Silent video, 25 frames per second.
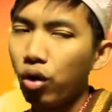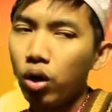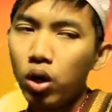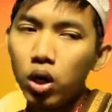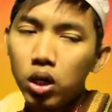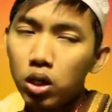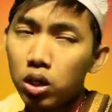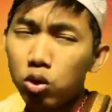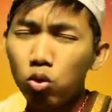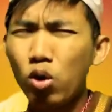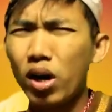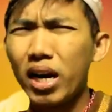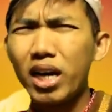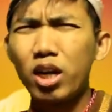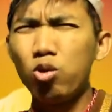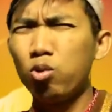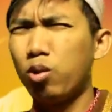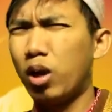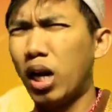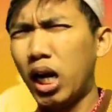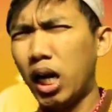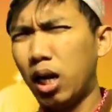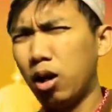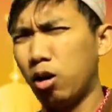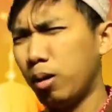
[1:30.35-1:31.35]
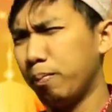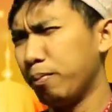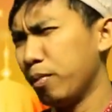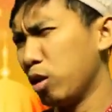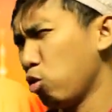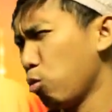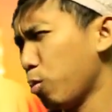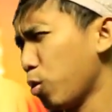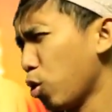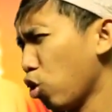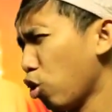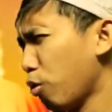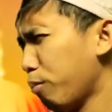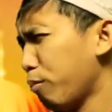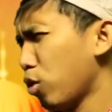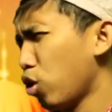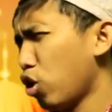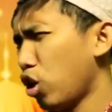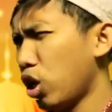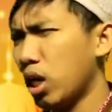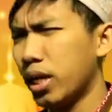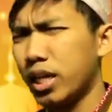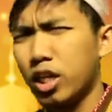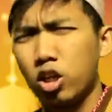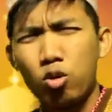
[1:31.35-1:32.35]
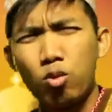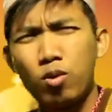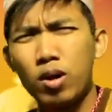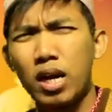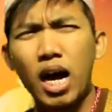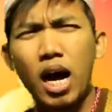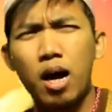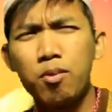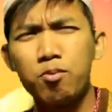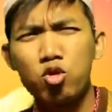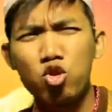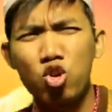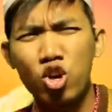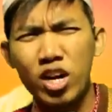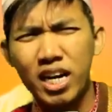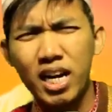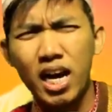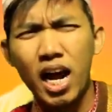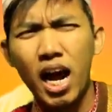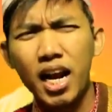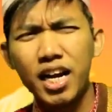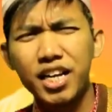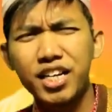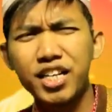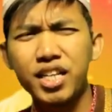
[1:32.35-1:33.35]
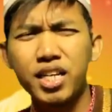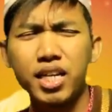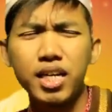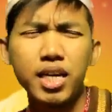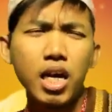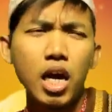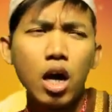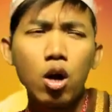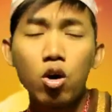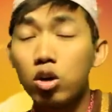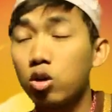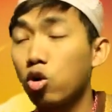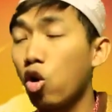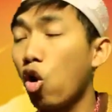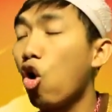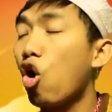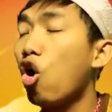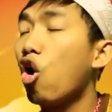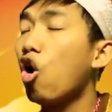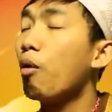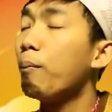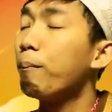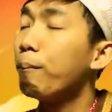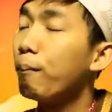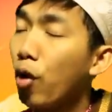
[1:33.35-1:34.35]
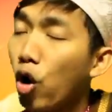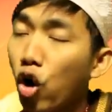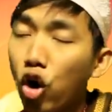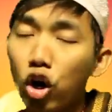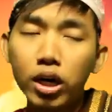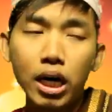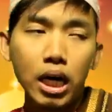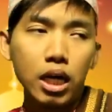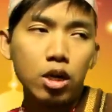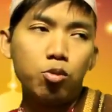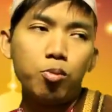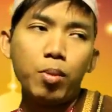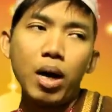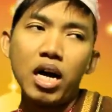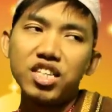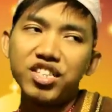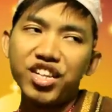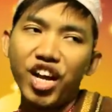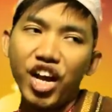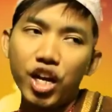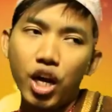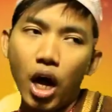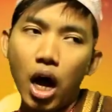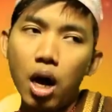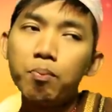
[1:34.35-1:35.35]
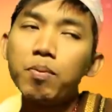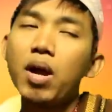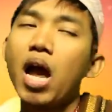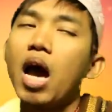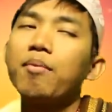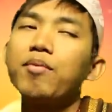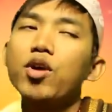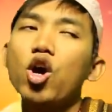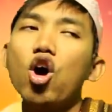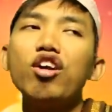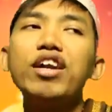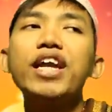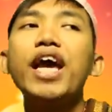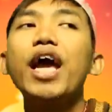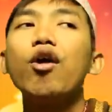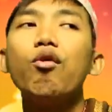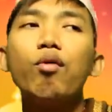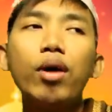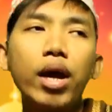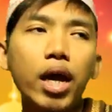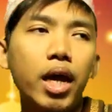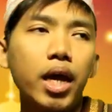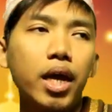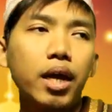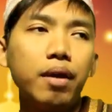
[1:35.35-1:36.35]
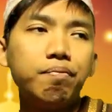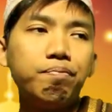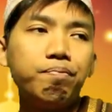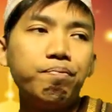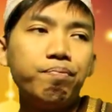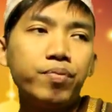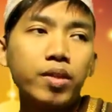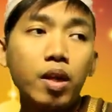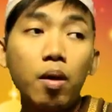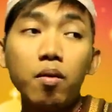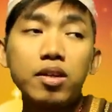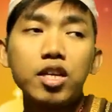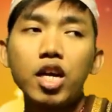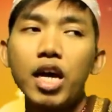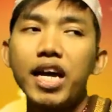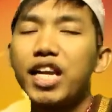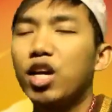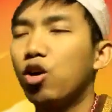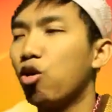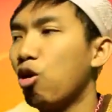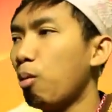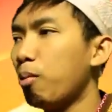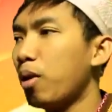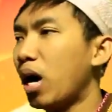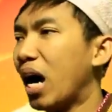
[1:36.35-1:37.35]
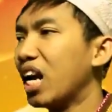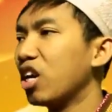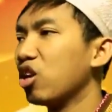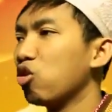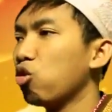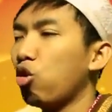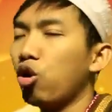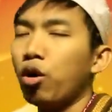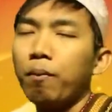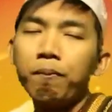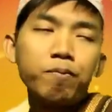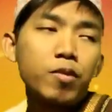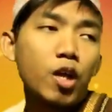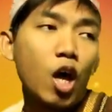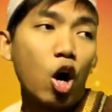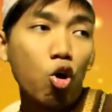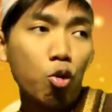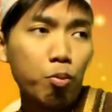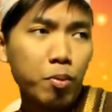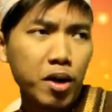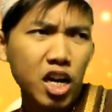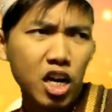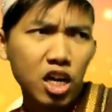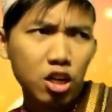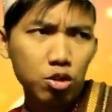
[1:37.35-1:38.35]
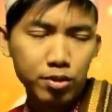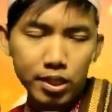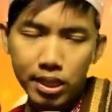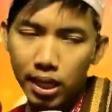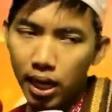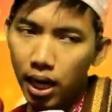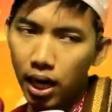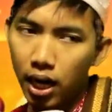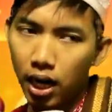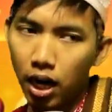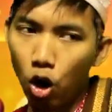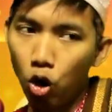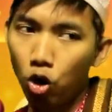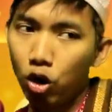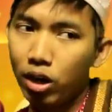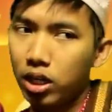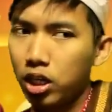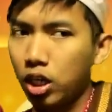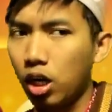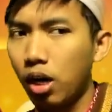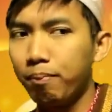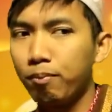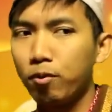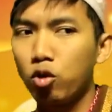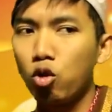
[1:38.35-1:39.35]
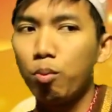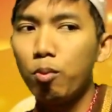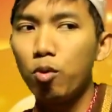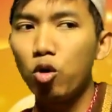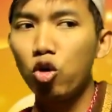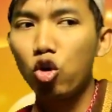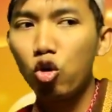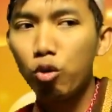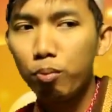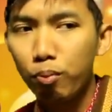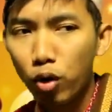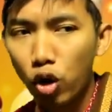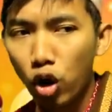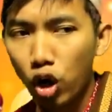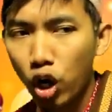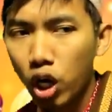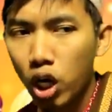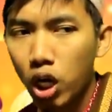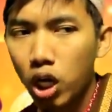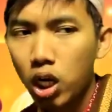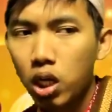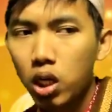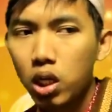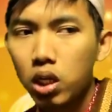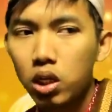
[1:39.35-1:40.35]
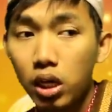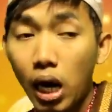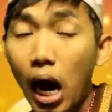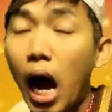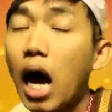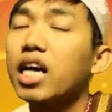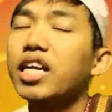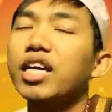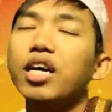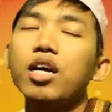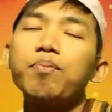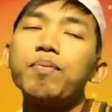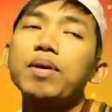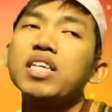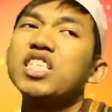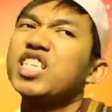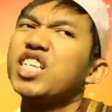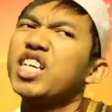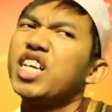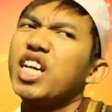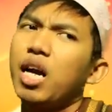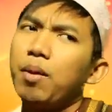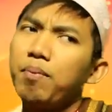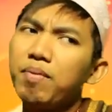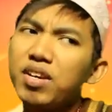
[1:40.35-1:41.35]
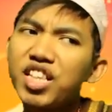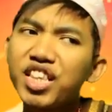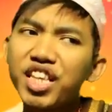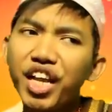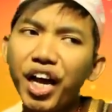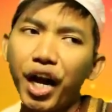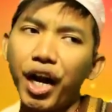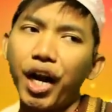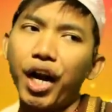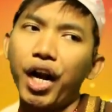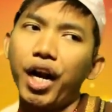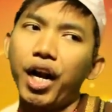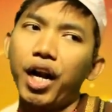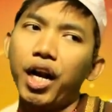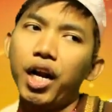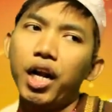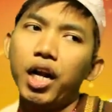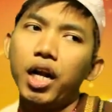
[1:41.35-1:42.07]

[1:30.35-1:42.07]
Wong iku nek gak gelem kumpul-kumpul iku ora duwe rendah hati, sombong e rumangsane api-api dhewe. Sampeyan titeni omonganku, ana wong pinter kok ora gelem kumpul-kumpul, akhirnya mesti keminter.